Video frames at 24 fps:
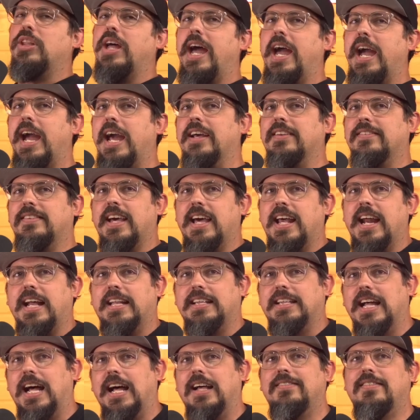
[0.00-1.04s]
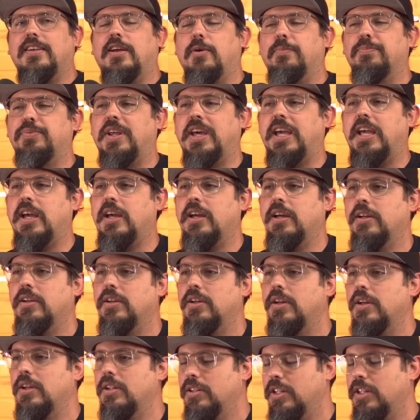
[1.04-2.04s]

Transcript: en escena, estás haciendo. Málame que te interrumpa.